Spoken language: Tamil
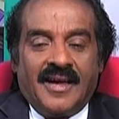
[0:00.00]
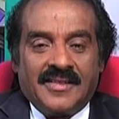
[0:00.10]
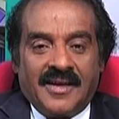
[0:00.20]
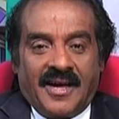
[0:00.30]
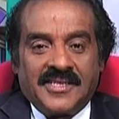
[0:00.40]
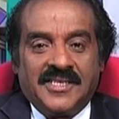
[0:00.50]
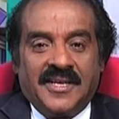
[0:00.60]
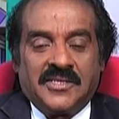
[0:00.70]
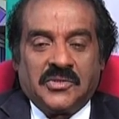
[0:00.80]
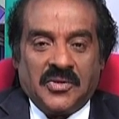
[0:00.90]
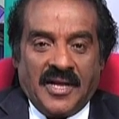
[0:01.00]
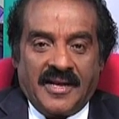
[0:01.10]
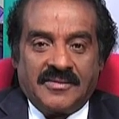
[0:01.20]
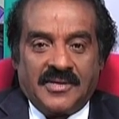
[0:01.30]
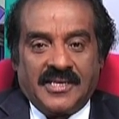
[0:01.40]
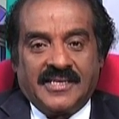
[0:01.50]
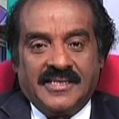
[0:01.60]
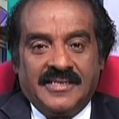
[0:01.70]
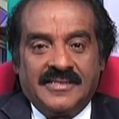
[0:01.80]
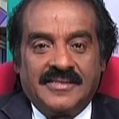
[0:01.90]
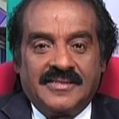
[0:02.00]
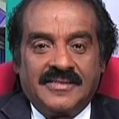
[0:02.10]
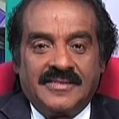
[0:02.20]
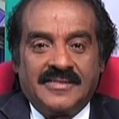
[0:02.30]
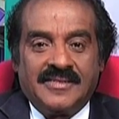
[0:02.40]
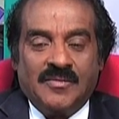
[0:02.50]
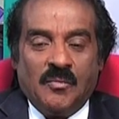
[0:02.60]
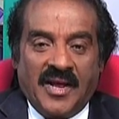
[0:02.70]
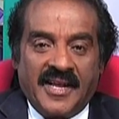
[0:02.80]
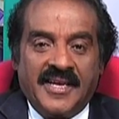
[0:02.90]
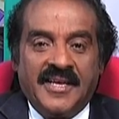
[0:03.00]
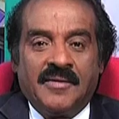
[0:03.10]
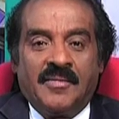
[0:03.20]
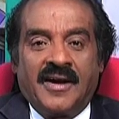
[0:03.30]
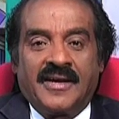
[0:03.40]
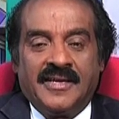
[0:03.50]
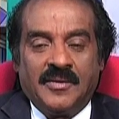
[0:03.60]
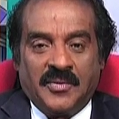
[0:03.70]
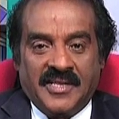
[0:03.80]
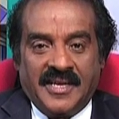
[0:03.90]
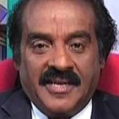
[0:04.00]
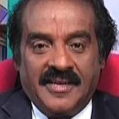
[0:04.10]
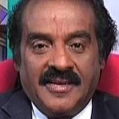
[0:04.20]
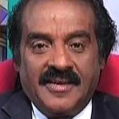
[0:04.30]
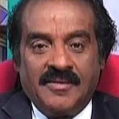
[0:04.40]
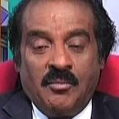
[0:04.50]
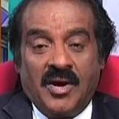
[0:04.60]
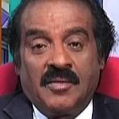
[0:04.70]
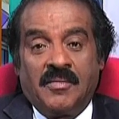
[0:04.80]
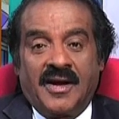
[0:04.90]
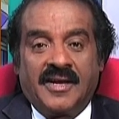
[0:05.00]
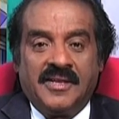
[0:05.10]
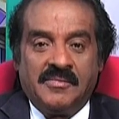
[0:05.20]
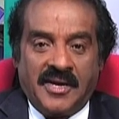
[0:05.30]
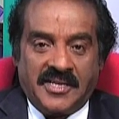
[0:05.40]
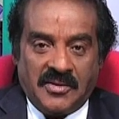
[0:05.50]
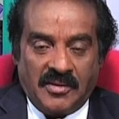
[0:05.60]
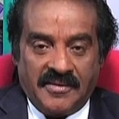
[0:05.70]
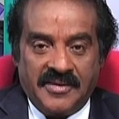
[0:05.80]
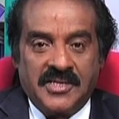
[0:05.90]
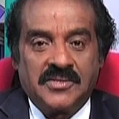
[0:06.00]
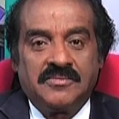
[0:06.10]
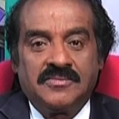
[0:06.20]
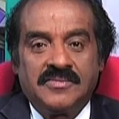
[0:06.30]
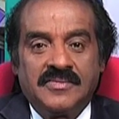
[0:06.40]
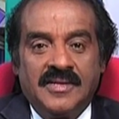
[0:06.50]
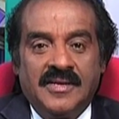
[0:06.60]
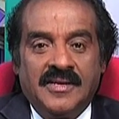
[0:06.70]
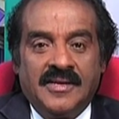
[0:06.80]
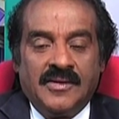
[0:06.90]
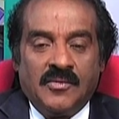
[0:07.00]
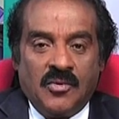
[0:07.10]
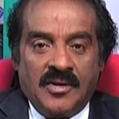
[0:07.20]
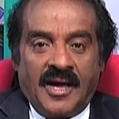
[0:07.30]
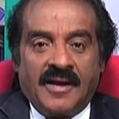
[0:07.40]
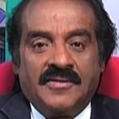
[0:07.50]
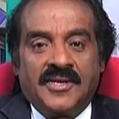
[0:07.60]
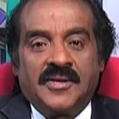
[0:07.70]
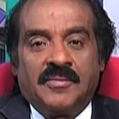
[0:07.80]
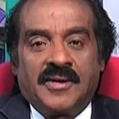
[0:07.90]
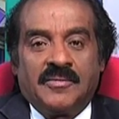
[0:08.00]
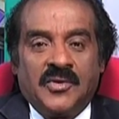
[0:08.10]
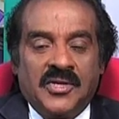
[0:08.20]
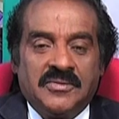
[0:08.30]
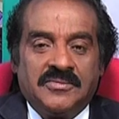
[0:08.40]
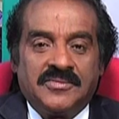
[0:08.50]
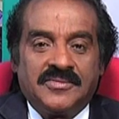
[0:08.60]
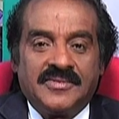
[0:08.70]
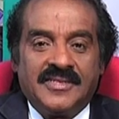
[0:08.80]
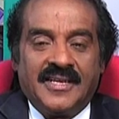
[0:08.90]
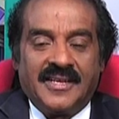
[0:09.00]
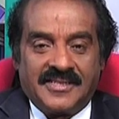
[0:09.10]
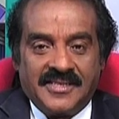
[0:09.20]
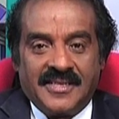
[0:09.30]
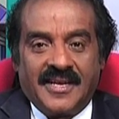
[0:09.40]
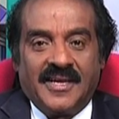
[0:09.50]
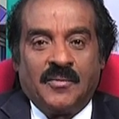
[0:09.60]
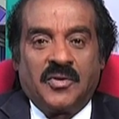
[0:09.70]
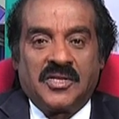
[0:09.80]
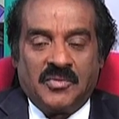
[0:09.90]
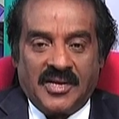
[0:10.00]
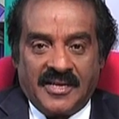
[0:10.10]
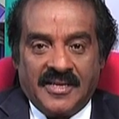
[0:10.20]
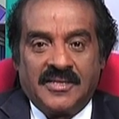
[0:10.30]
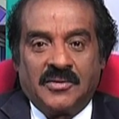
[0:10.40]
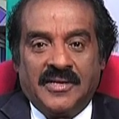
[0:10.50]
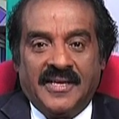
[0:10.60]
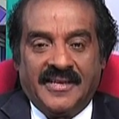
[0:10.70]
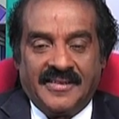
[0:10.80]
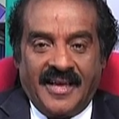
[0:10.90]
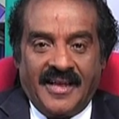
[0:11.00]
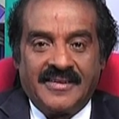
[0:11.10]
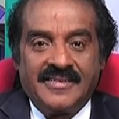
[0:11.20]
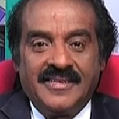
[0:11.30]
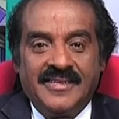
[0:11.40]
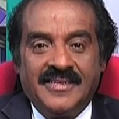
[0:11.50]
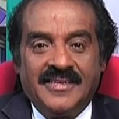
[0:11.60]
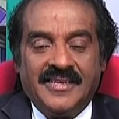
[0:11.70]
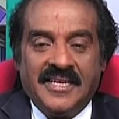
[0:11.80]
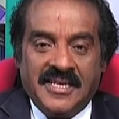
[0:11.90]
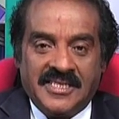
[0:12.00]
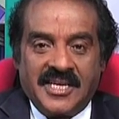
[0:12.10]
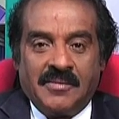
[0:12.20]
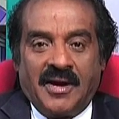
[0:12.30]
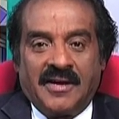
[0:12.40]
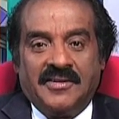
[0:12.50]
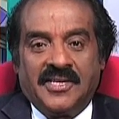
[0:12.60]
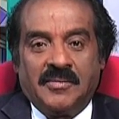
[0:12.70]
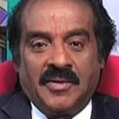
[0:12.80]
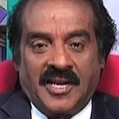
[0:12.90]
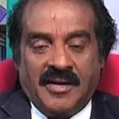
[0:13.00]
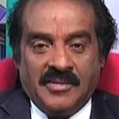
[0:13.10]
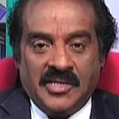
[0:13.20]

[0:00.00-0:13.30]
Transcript: அந்த ஆசிரியர் சொன்னார் உனக்கு பலகீனமாக இருப்பதை பலமாக நீ மாற்றிக்கொள்ள வேண்டும் உன்னால் வெற்றி பெற முடியும் என்ற சிந்தனை எப்பொழுதும் உனக்கு இருந்து கொண்டே இருந்தால் நீ நிச்சயமாக வெற்றி பெறலாம்